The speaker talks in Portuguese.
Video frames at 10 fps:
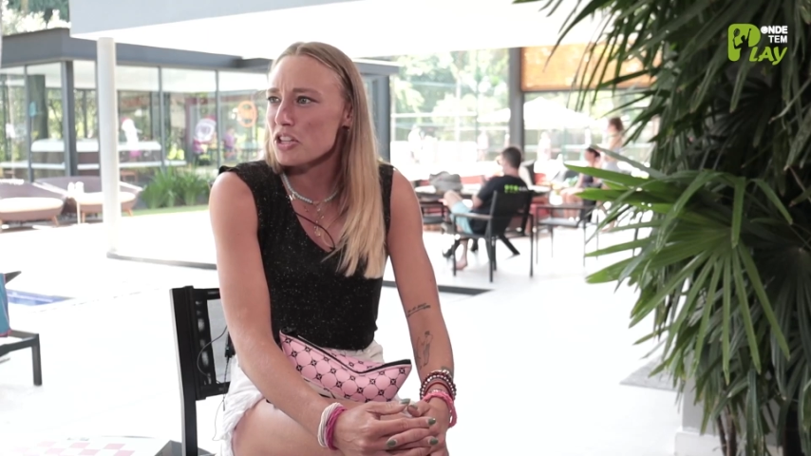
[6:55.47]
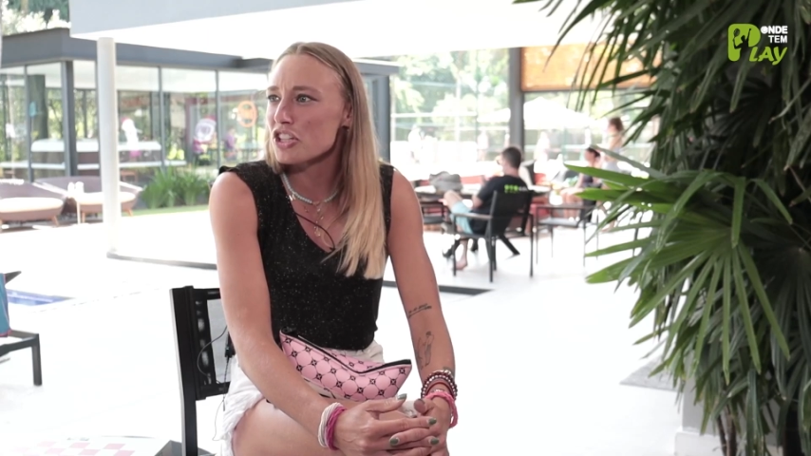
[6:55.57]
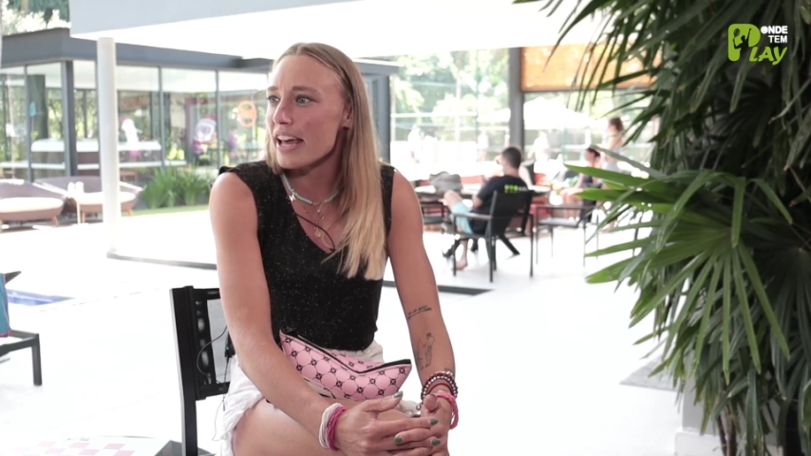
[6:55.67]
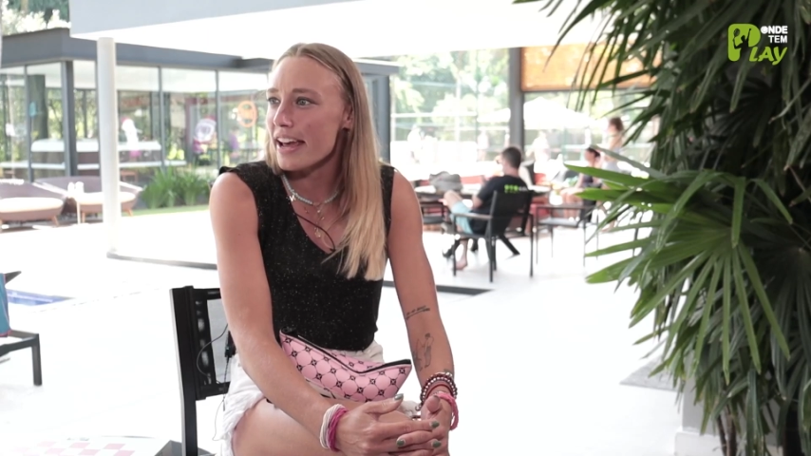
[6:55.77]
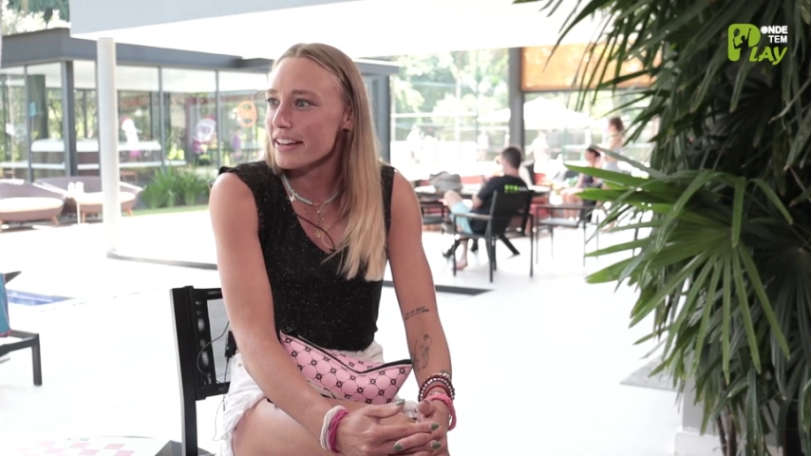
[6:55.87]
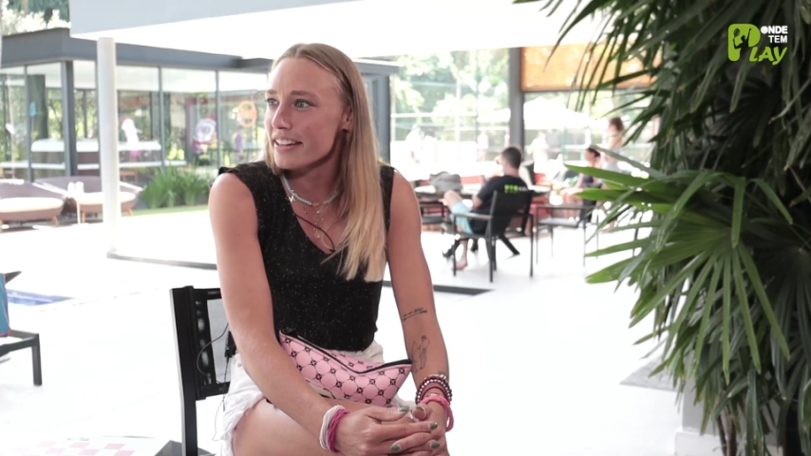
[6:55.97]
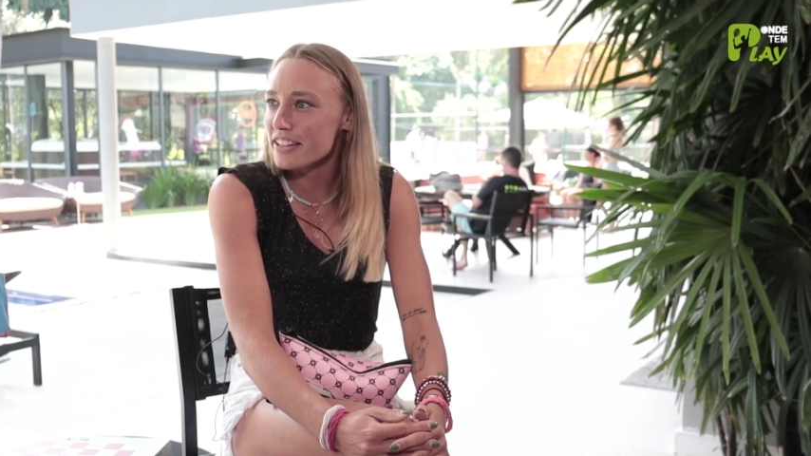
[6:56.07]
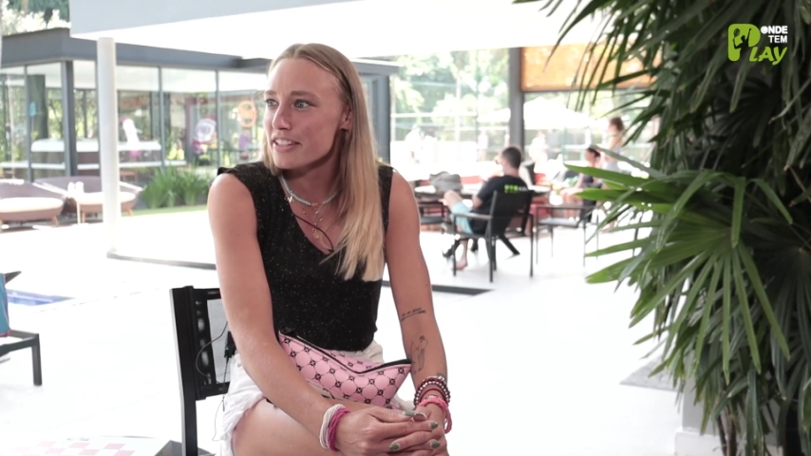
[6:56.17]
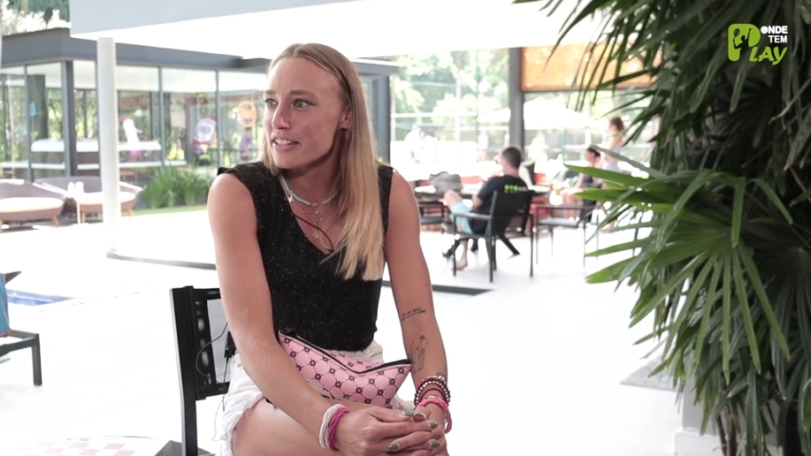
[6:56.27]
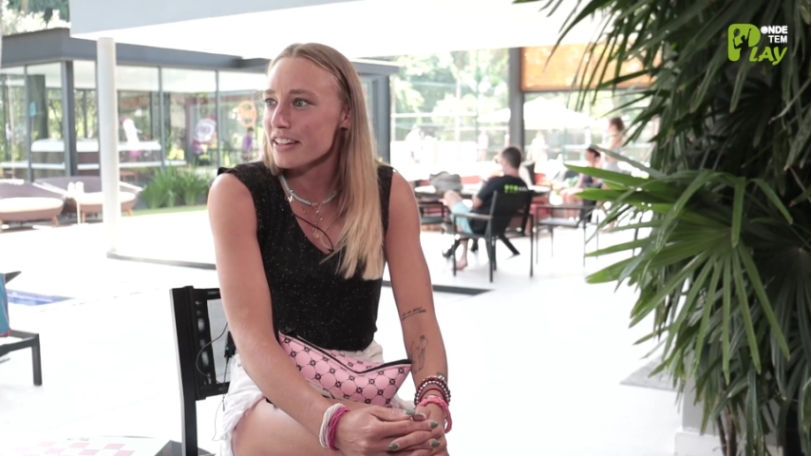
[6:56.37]
beach
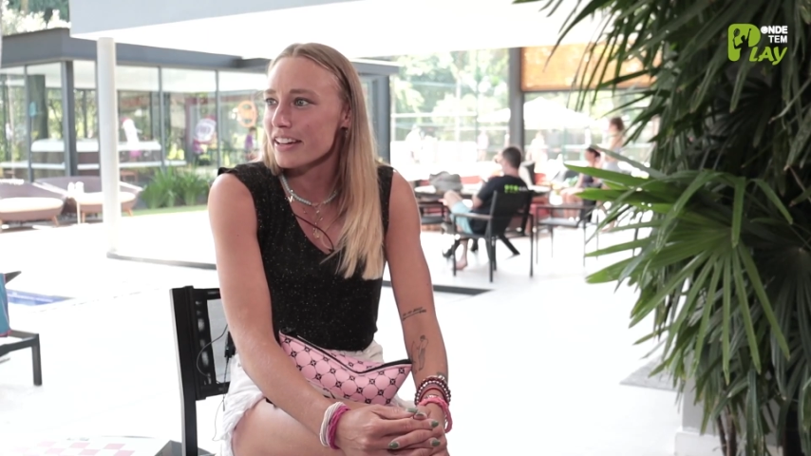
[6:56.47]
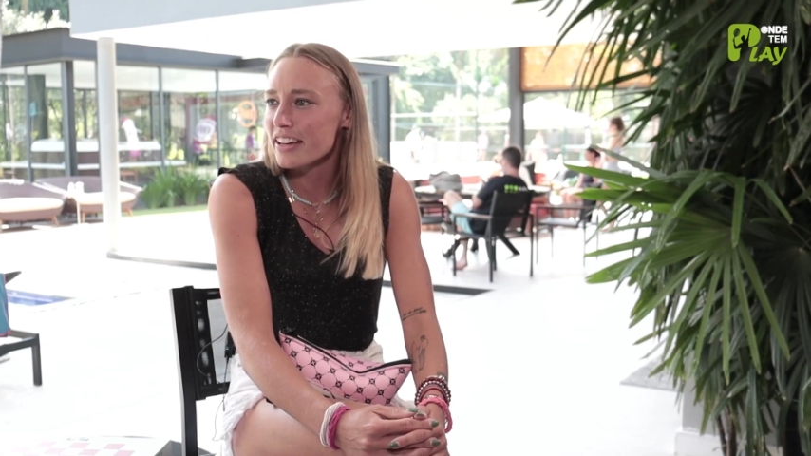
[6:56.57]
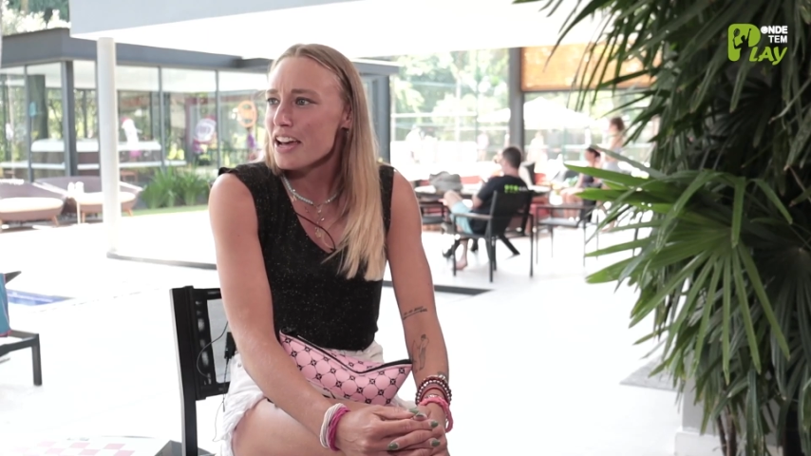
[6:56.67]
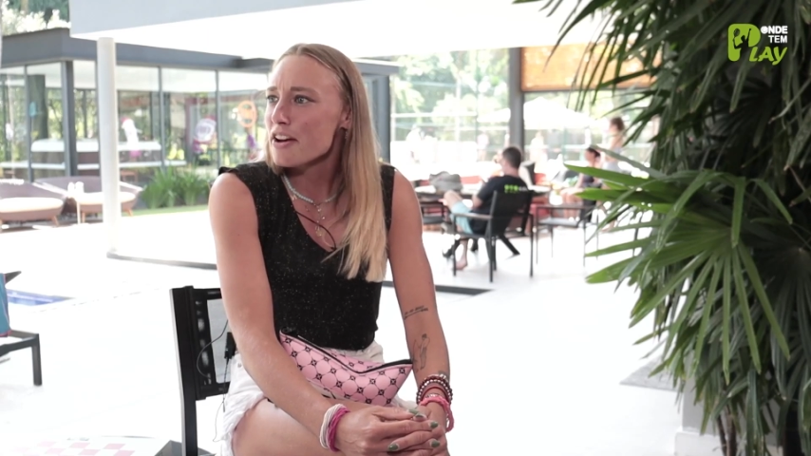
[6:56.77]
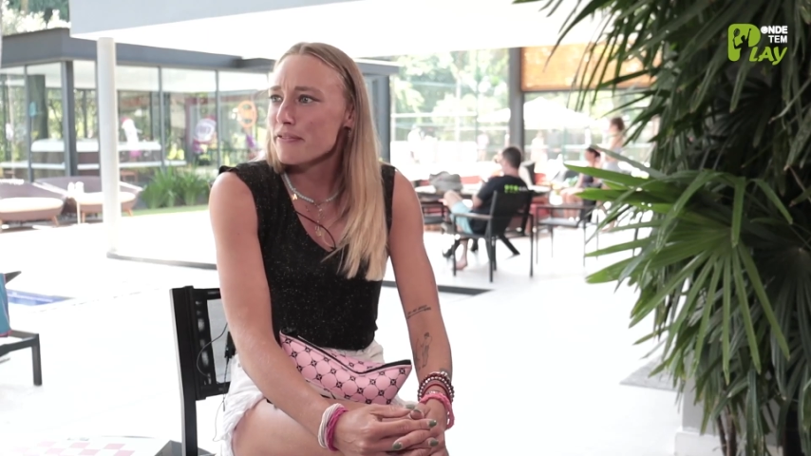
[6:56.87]
tennis, é,